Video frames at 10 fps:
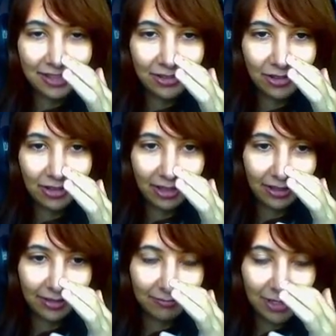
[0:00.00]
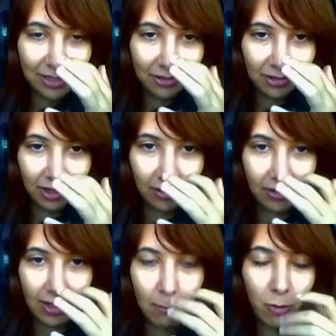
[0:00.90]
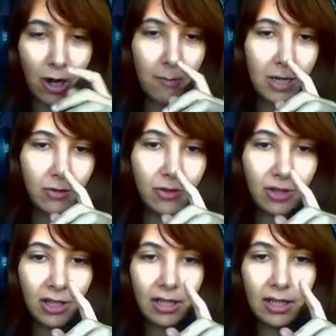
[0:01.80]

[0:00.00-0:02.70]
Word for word: Estoy Me siento traicionada. Bueno, al menos... Eh.